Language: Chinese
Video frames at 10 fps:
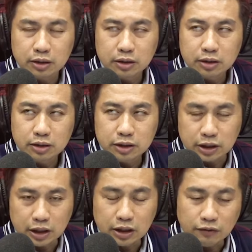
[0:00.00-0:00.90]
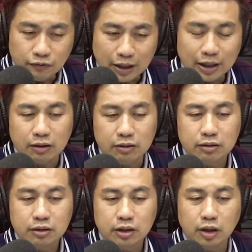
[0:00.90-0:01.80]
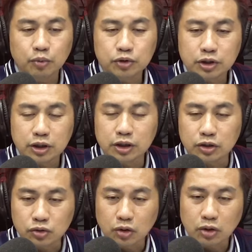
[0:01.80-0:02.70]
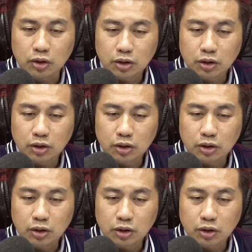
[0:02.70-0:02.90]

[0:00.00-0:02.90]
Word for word: 钱而烦恼，而不是跟你说，